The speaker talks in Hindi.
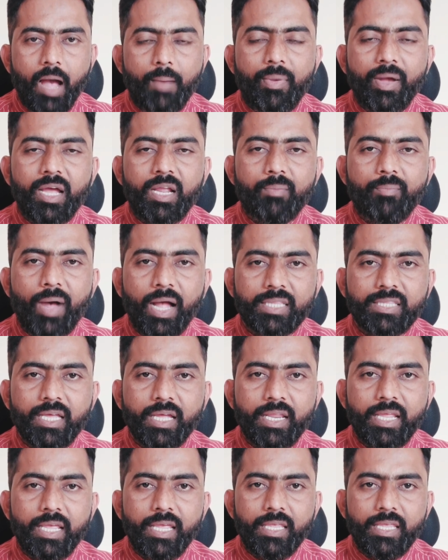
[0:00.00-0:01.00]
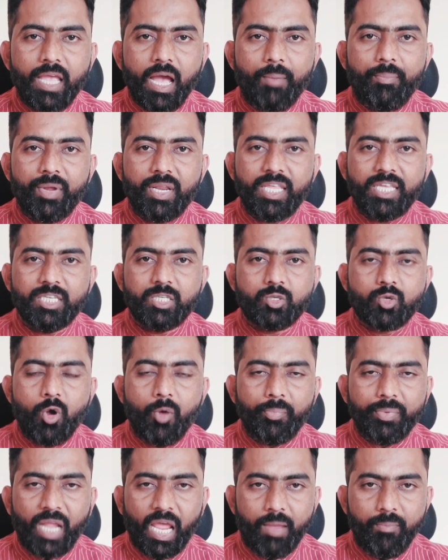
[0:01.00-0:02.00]
अब अगर बात करें यहाँ पर कि
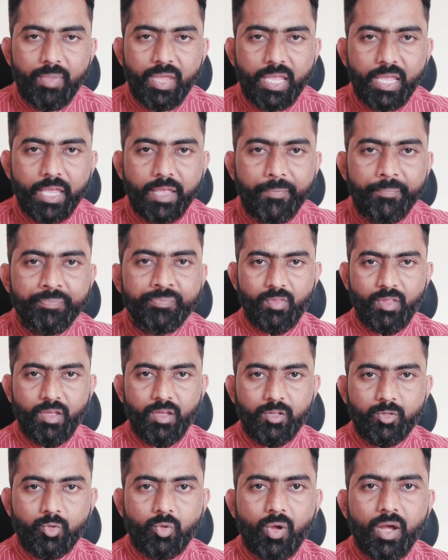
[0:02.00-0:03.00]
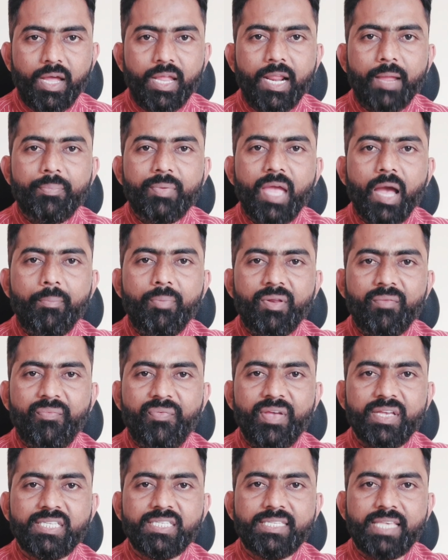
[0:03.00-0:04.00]
जॉब टाइमिंग की तो अगर आप यहाँ पर
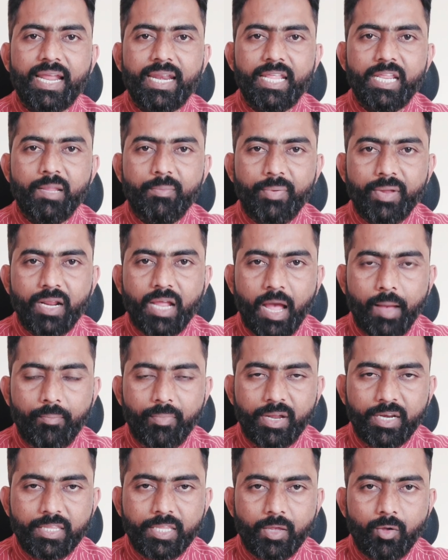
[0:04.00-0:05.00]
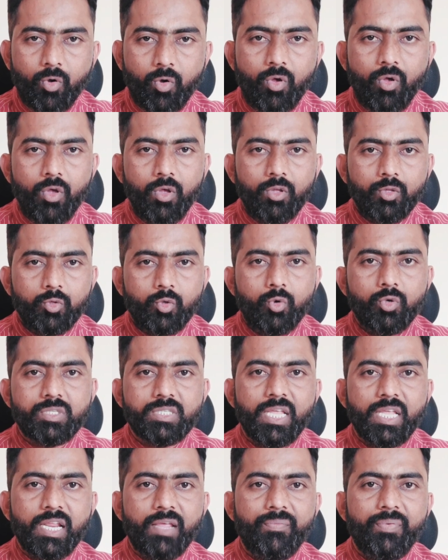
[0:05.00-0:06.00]
फिक्स सैलरी पर काम करते हो तो
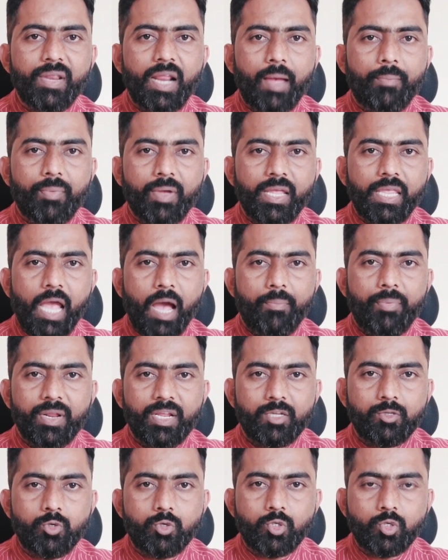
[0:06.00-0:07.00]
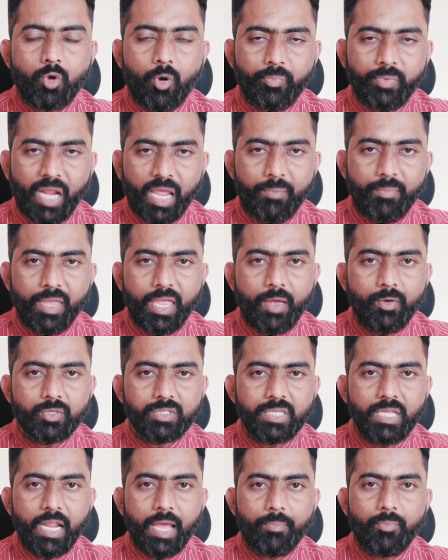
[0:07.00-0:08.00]
उसके लिए फिर आपका यहाँ पर का जो जॉब टाइमिंग है
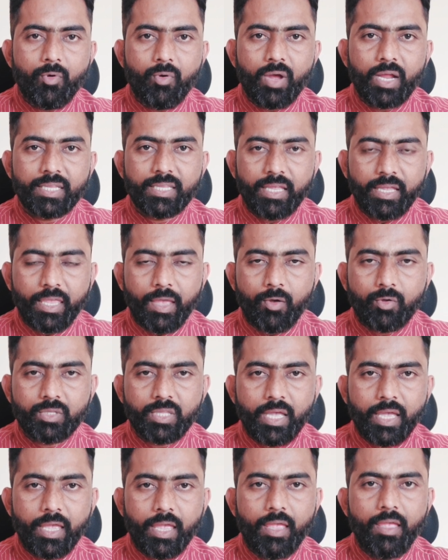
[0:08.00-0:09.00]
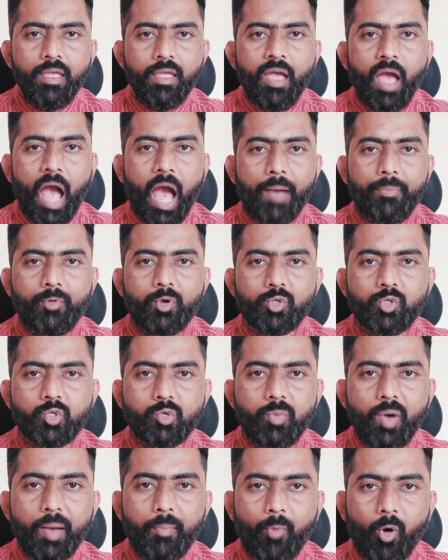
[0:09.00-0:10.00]
उसके लिए आपको करना क्या होता है आपको
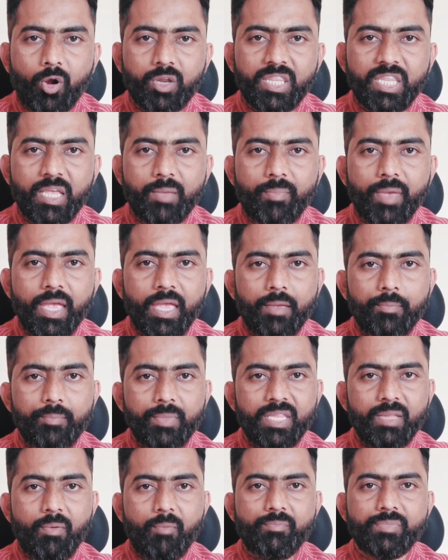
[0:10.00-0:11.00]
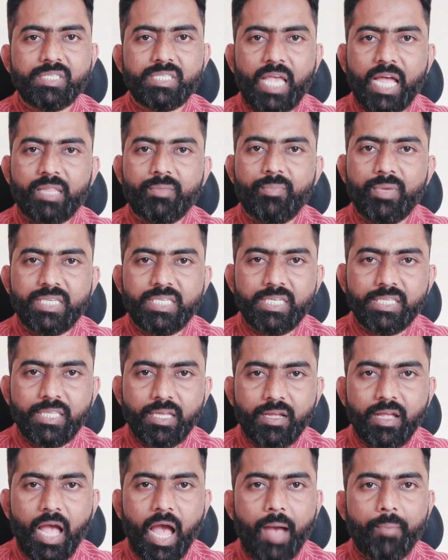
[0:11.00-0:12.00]
सुबह मॉर्निंग में मिनिमम सात बजे
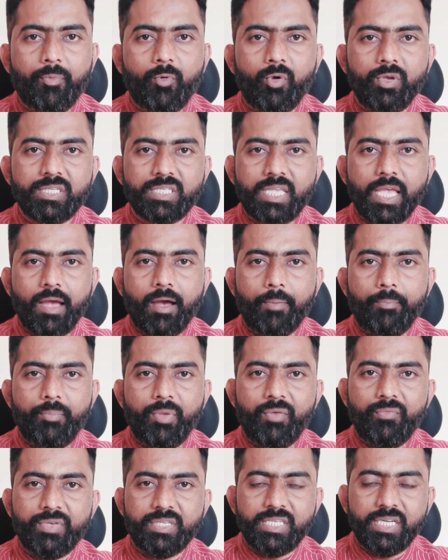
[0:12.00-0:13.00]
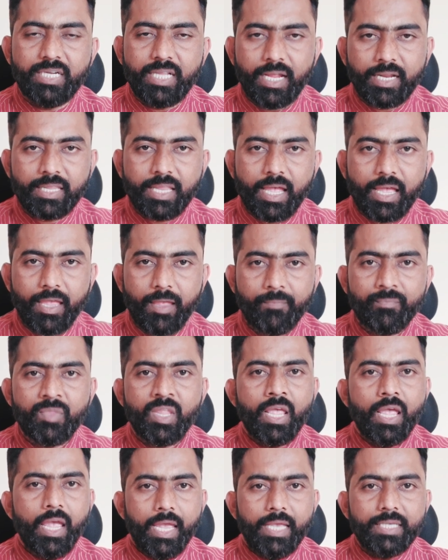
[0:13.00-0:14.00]
तक आपको इसके हब पे विजिट करना है
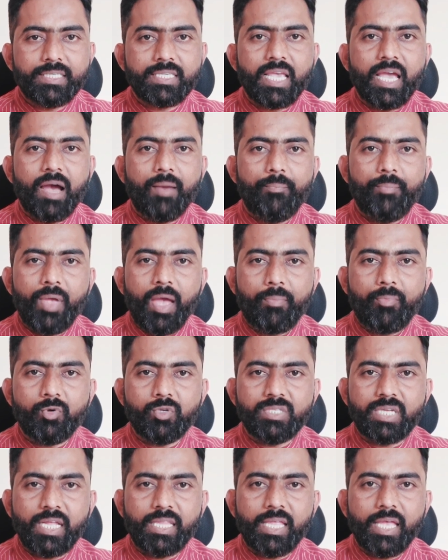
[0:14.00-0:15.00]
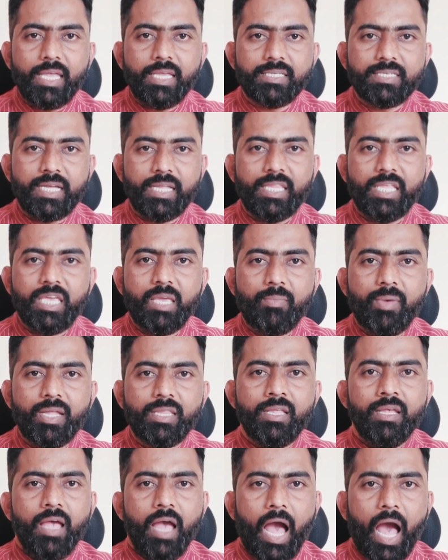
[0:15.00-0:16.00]
इसके हब पे आपको जाना है जाने के
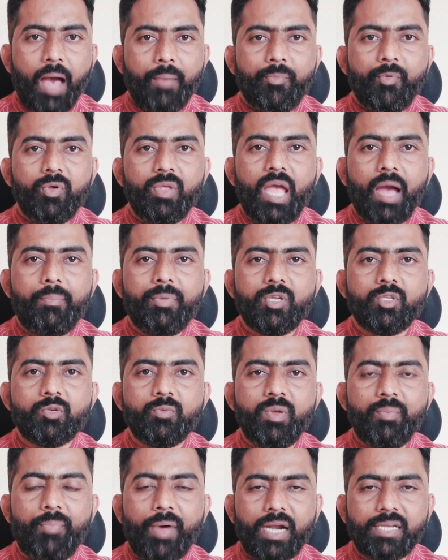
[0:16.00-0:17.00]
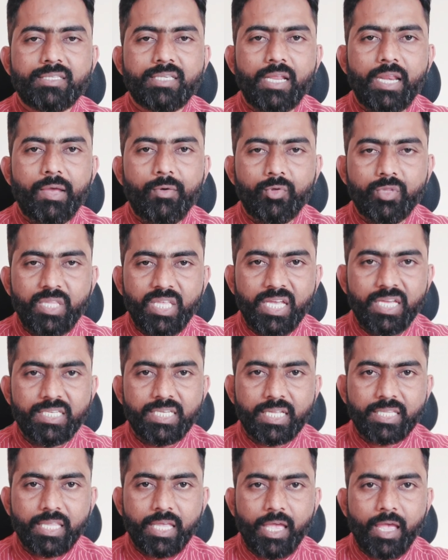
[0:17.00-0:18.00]
बाद आपको यहाँ पर जो भी पार्सल है वो दिए
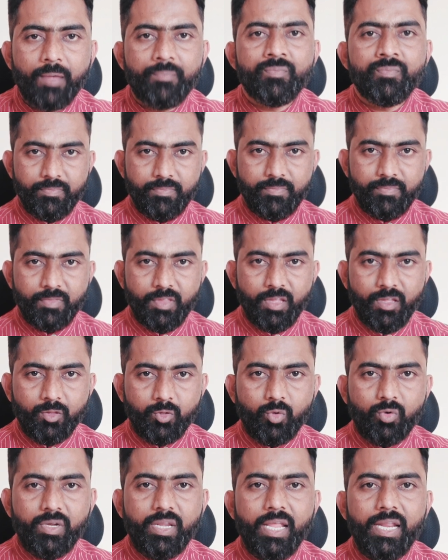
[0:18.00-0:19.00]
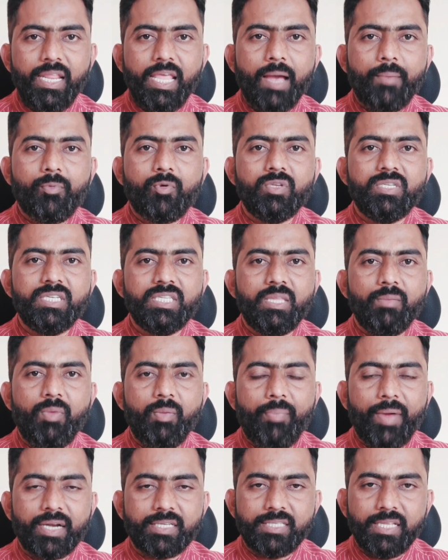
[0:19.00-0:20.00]
जाते हैं तो डेली आपको जितने
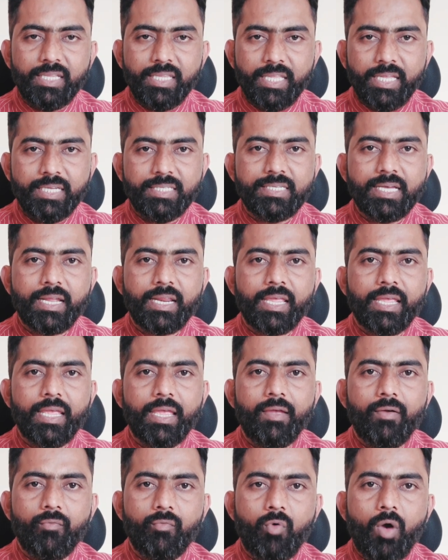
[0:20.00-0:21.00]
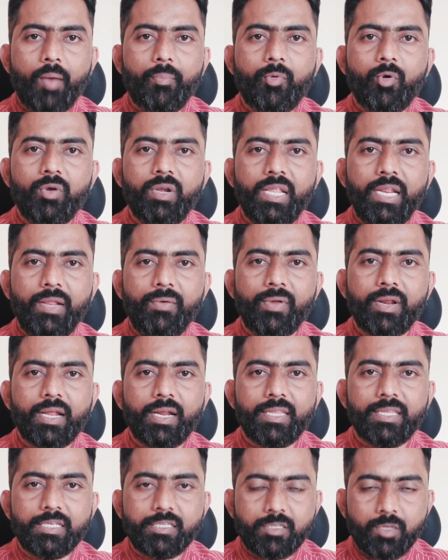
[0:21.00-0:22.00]
भी पार्सल दिए जा रहे हैं वो आपको डिलीवर
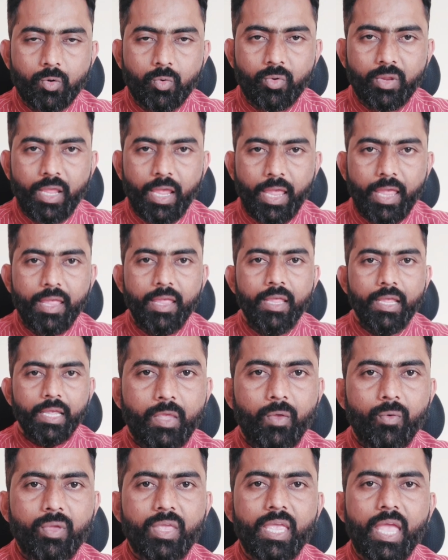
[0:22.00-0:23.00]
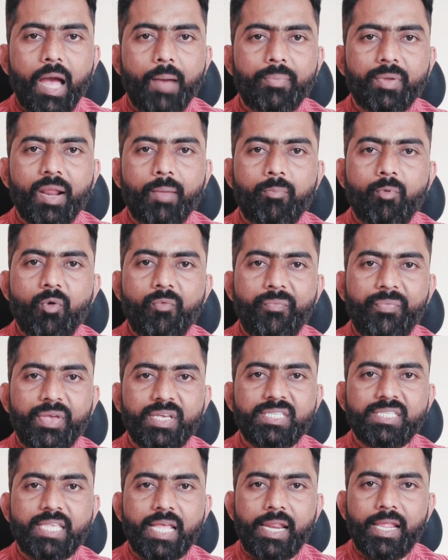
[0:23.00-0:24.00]
करना ज़रूरी है क्योंकि यहाँ पर आपको
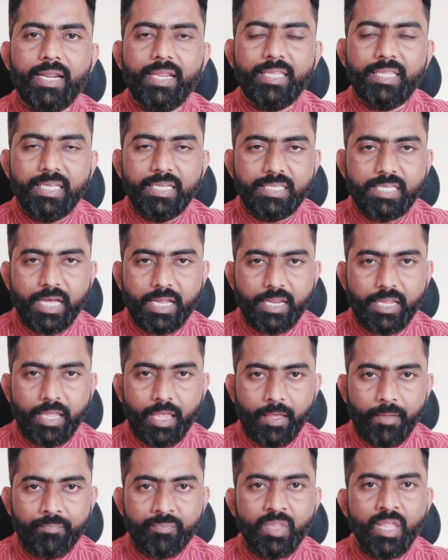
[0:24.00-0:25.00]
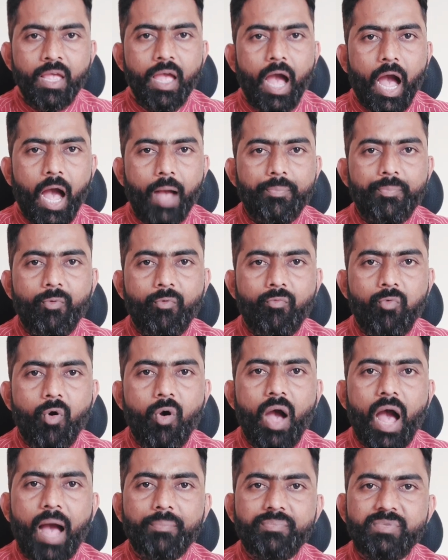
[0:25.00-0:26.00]
फिक्स सैलरी दी जा रही है अब
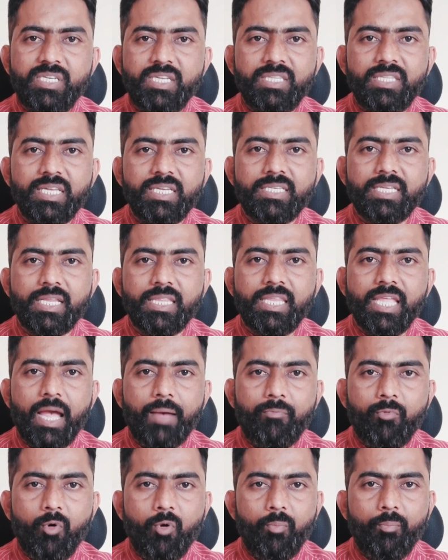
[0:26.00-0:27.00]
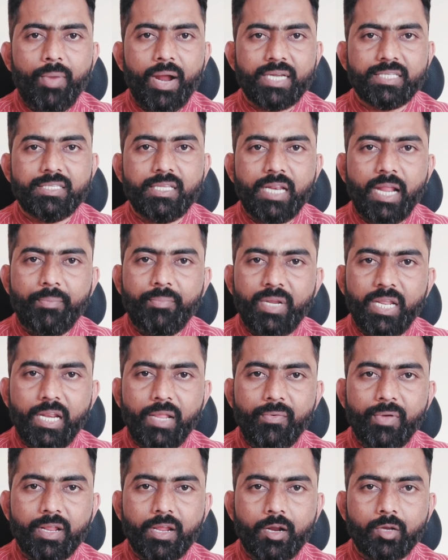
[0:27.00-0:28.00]
वो आप जितने जल्दी आप वो पार्सल आप
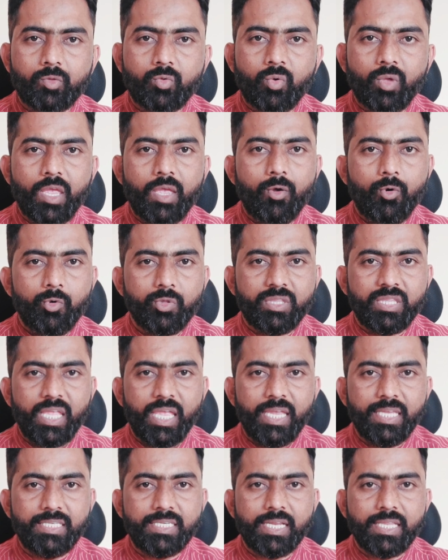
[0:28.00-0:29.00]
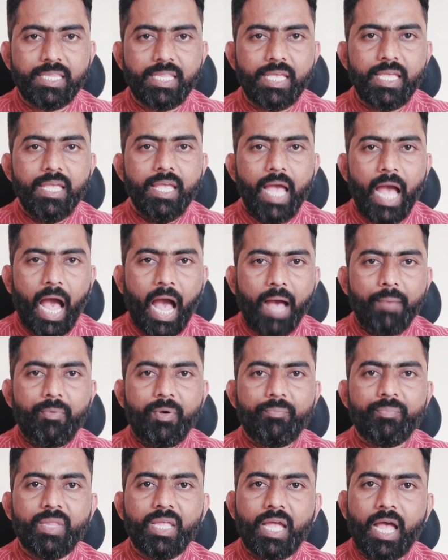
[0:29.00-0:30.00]
डिलीवर कर दोगे उतने ही जल्दी आप
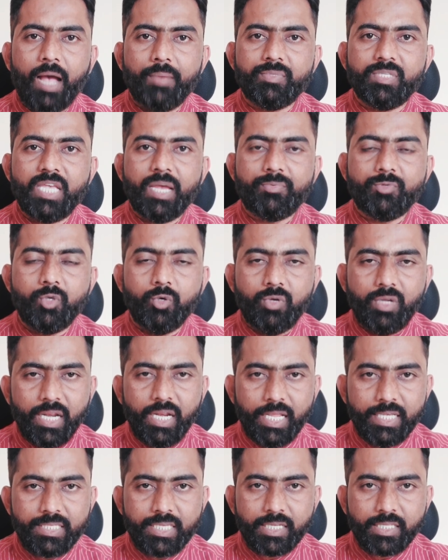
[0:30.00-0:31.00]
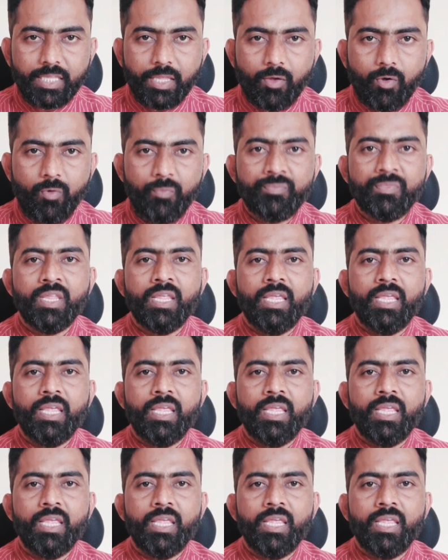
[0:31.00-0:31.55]
अपने काम से आप छुट्टी ले सकते हो